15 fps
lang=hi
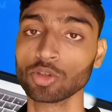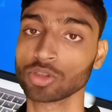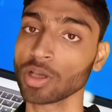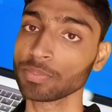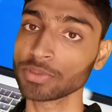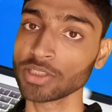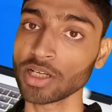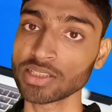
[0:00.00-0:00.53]
तो
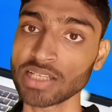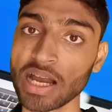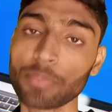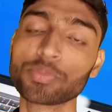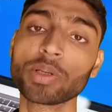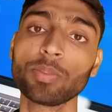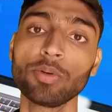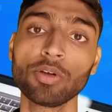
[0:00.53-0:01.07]
सबसे अच्छा
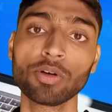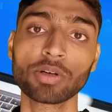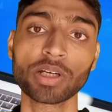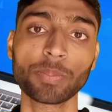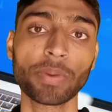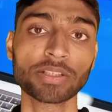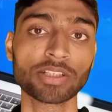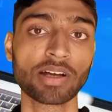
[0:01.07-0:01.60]
आप सभी
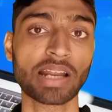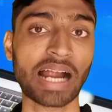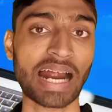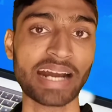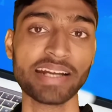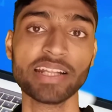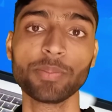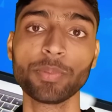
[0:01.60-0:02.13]
लोगों के पास अगर
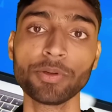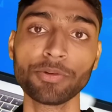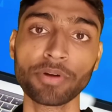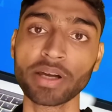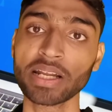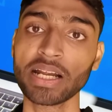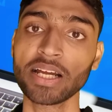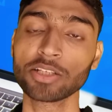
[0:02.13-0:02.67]
आरडीपी
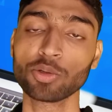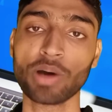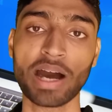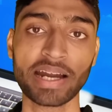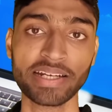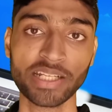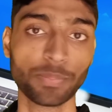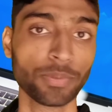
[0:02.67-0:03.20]
वगैरह है तो
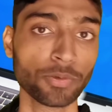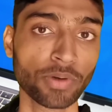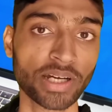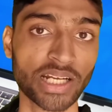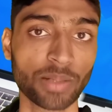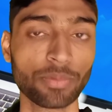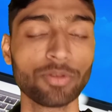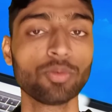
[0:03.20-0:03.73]
आरडीपी
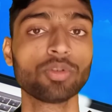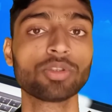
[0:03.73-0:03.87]
वगैरह